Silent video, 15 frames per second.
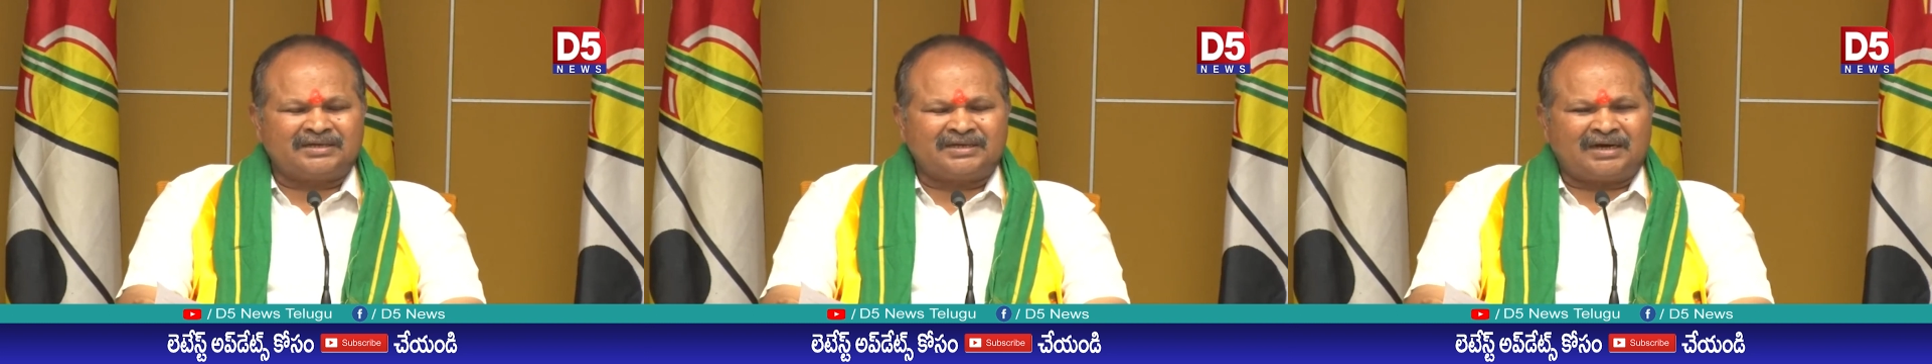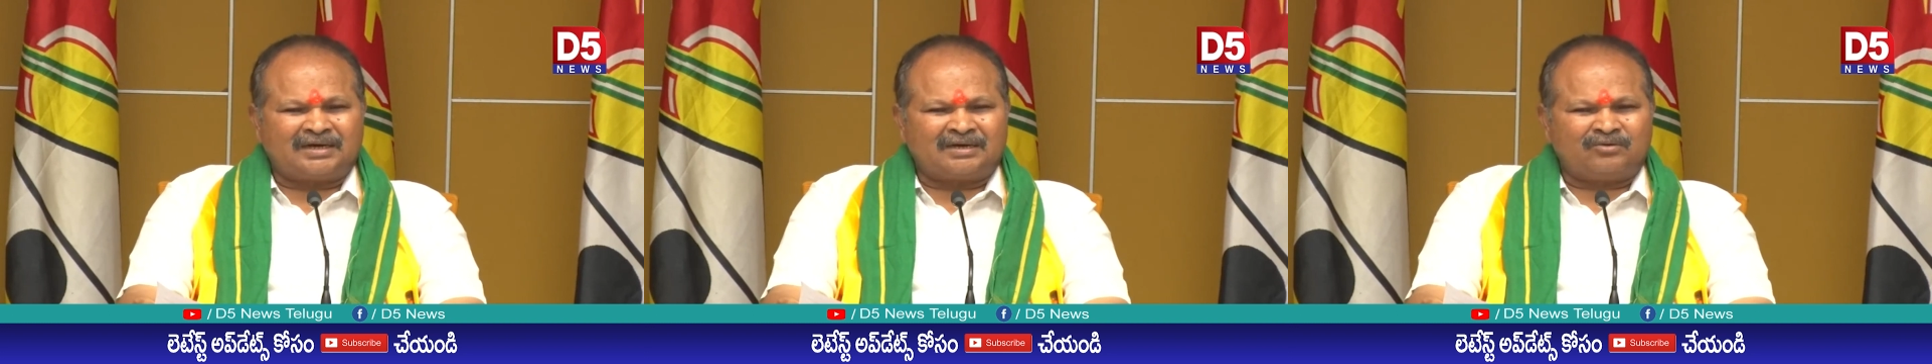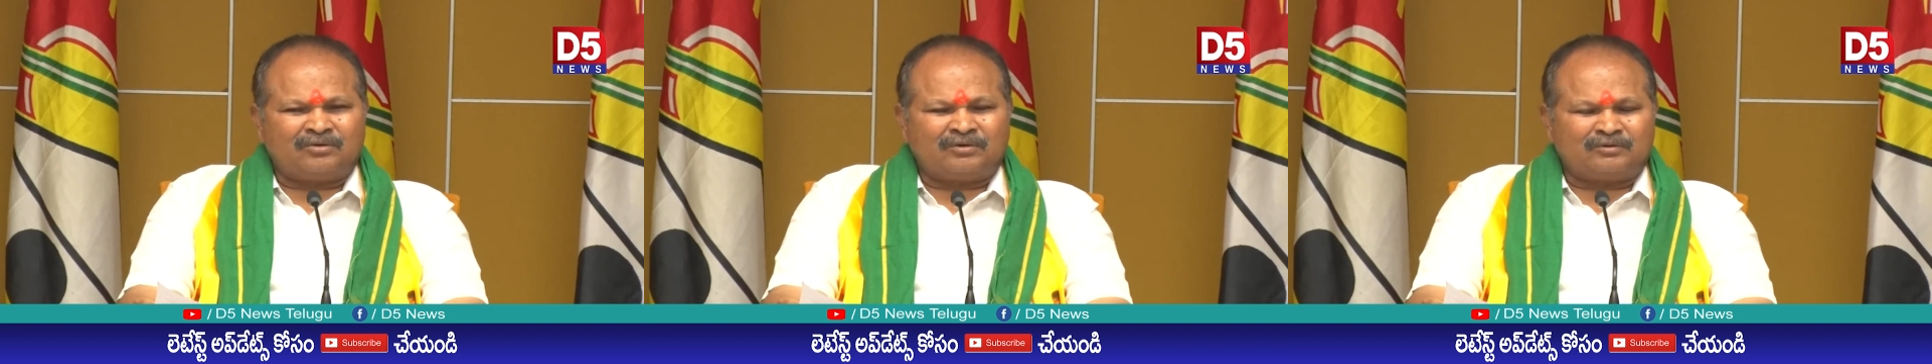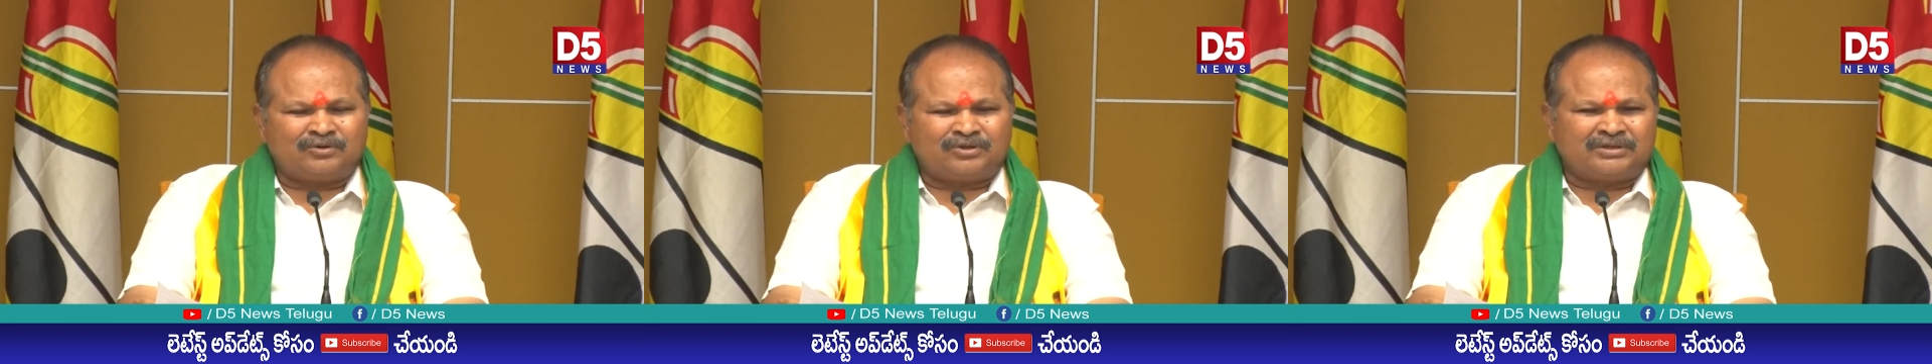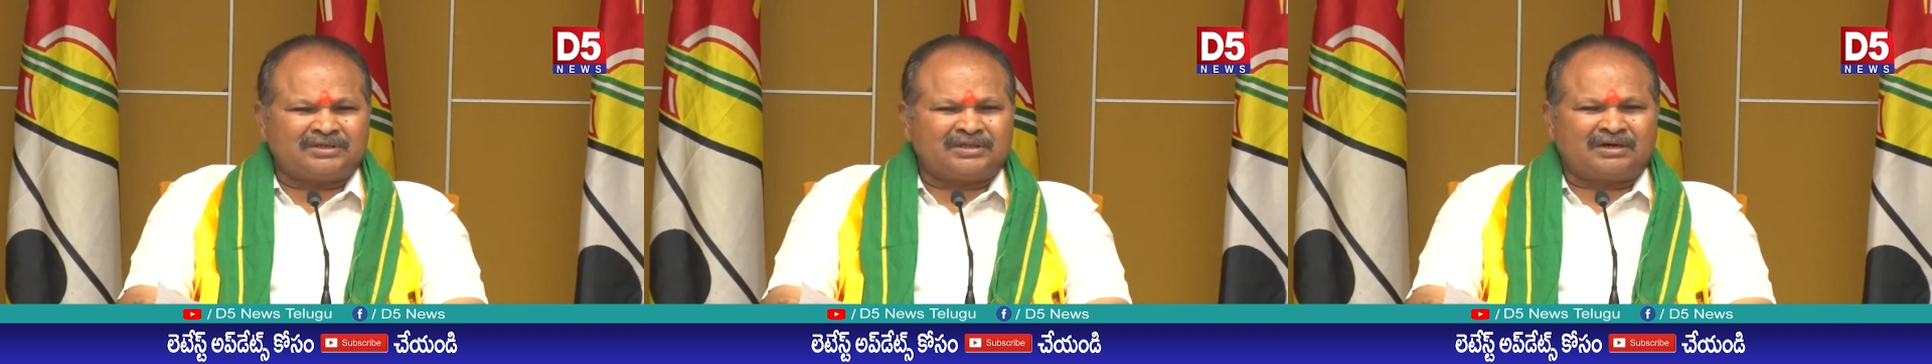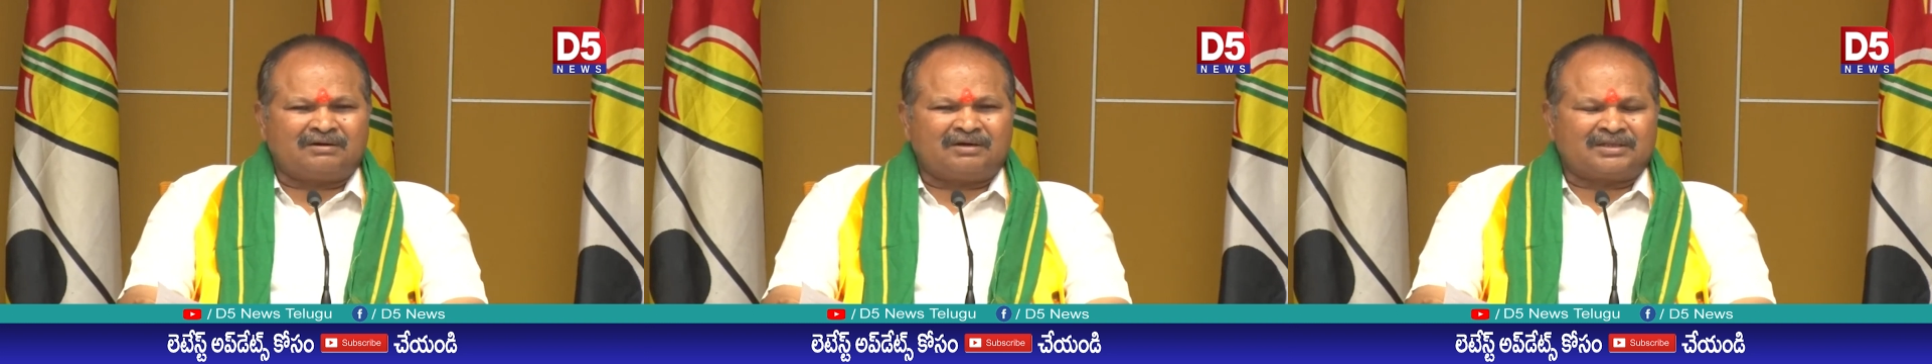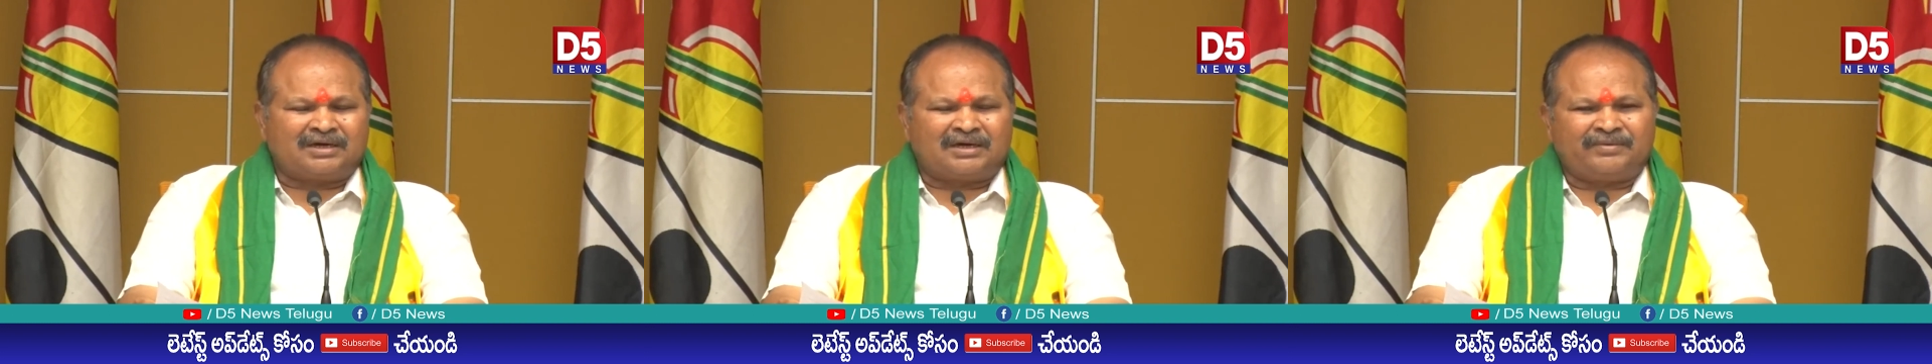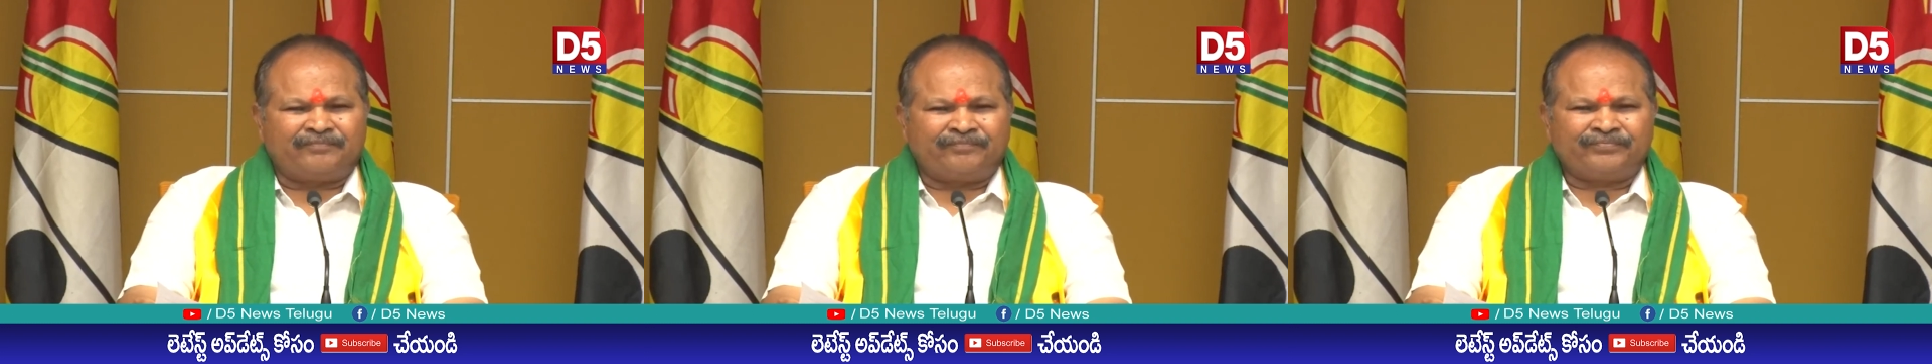అధికారంలోకి వచ్చిన
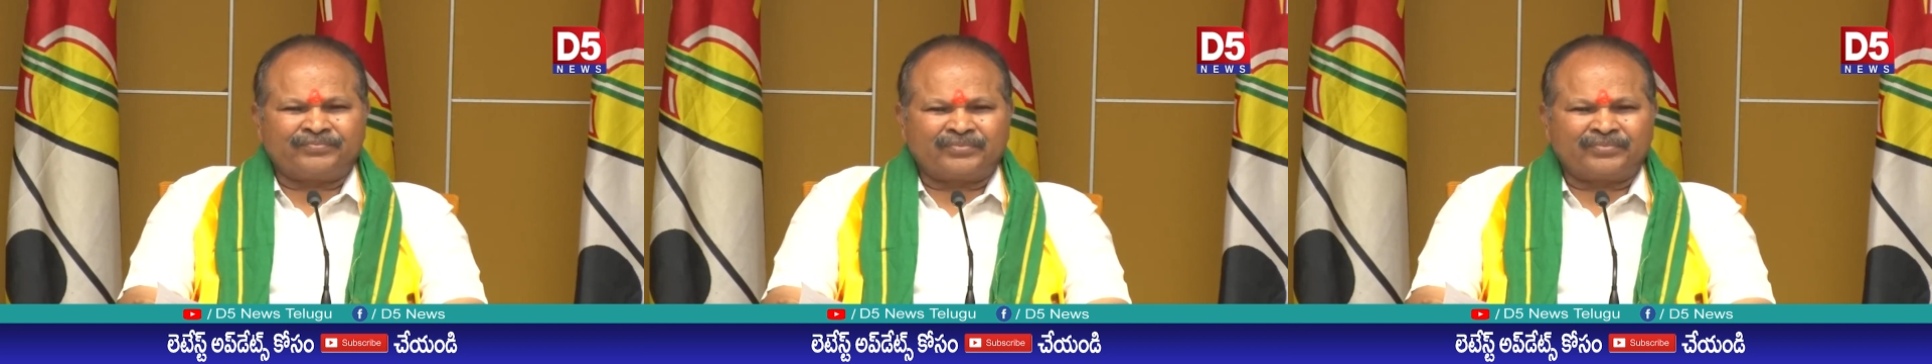తర్వాత